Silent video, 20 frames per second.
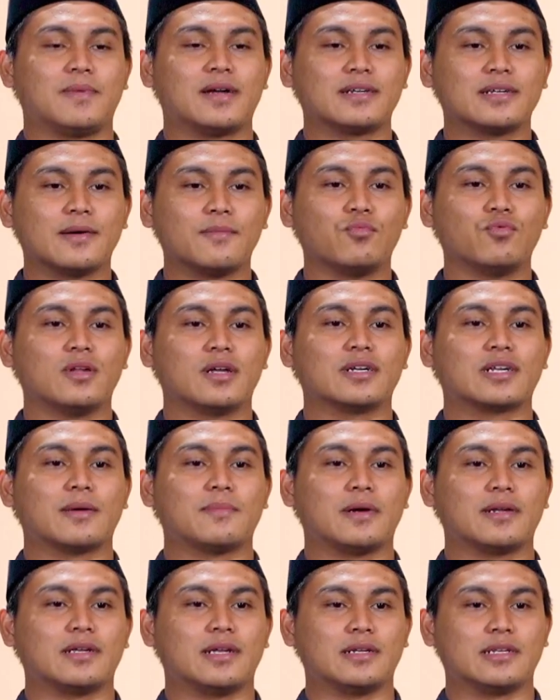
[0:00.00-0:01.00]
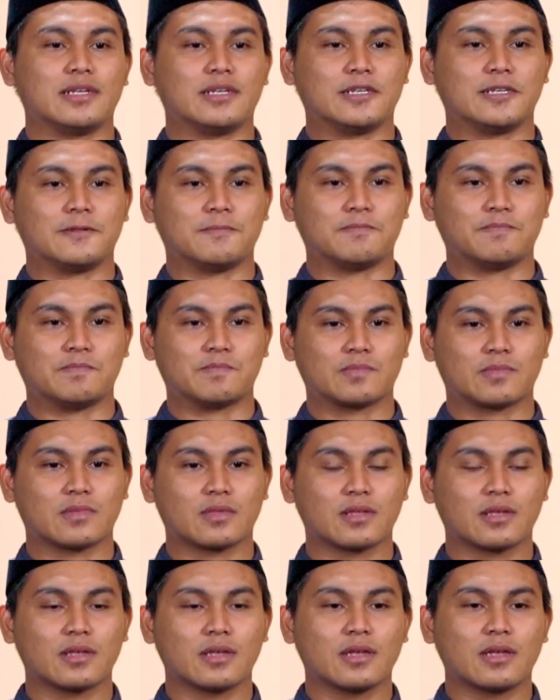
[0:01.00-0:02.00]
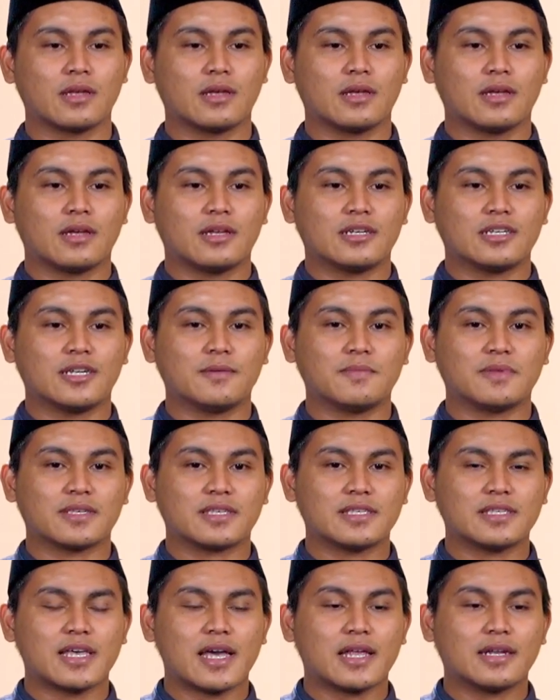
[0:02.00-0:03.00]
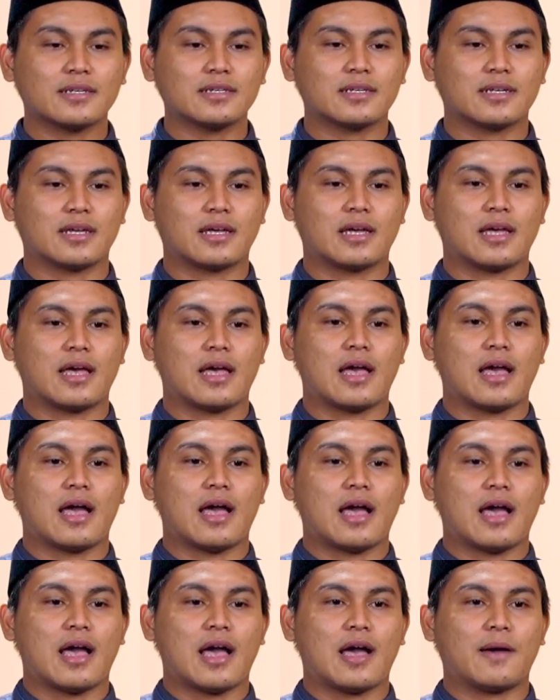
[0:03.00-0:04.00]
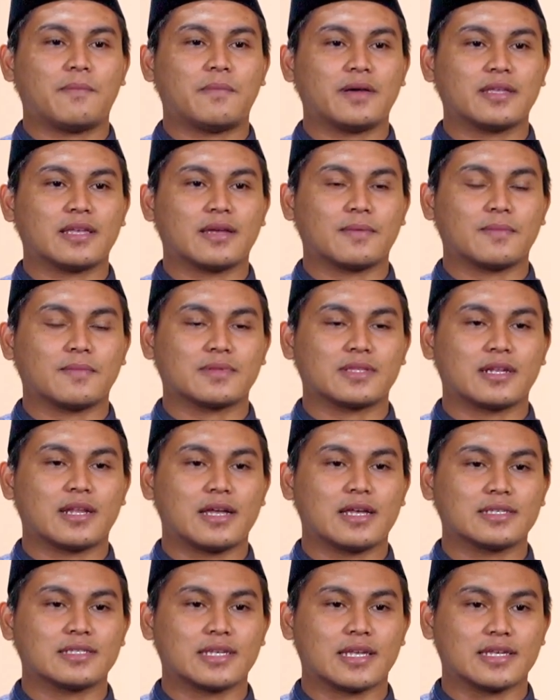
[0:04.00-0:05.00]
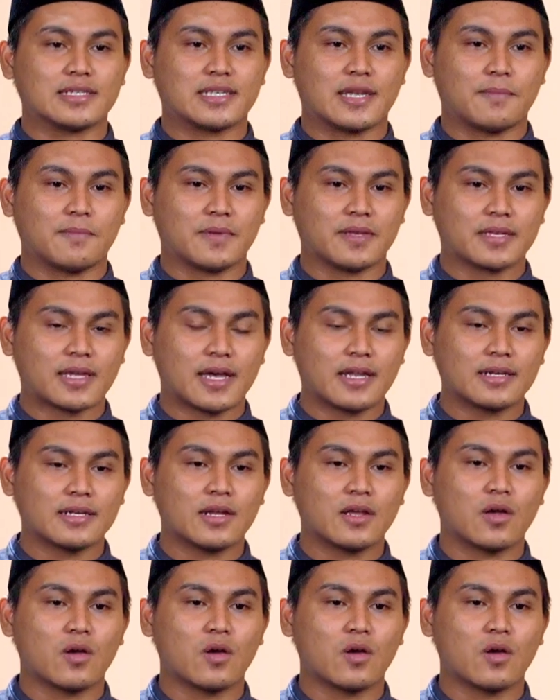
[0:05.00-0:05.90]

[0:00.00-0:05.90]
pada bulan Ramadan ini. Demikian apa yang telah saya sampaikan.